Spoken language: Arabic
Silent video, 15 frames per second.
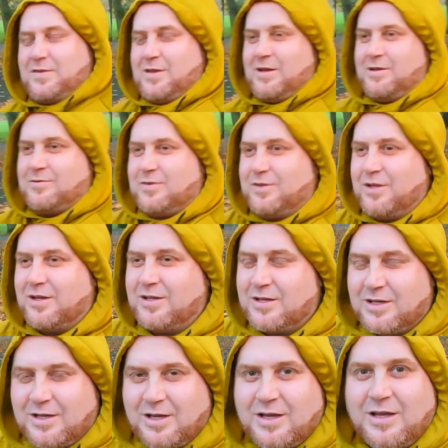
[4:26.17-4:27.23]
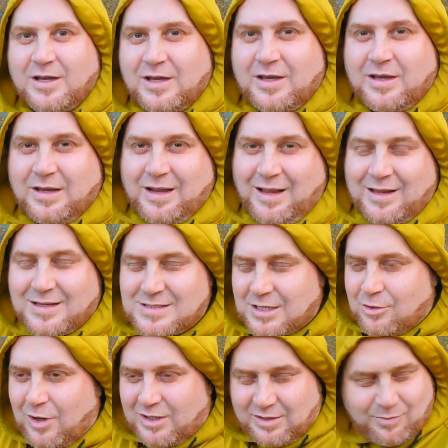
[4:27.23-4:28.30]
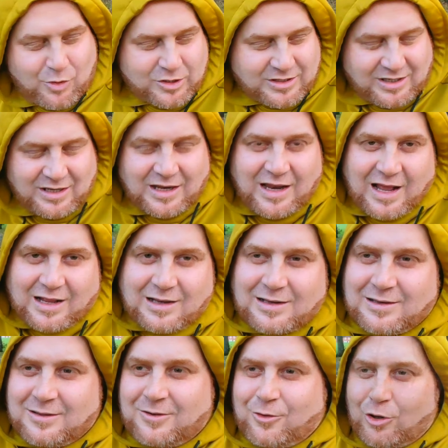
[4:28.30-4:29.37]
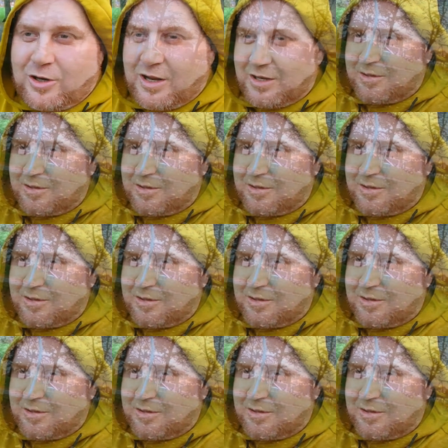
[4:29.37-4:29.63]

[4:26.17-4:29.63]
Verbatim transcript: اتفضلي اتفضلي احنا لسه دلوقتي موديين الاكل قلنا